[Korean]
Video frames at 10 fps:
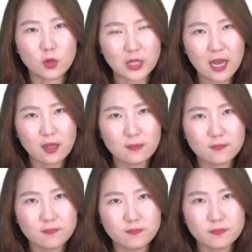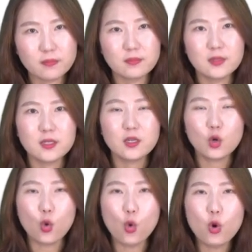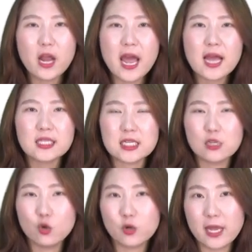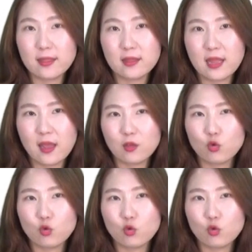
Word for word: 뭐다? 올해 진료를 했는데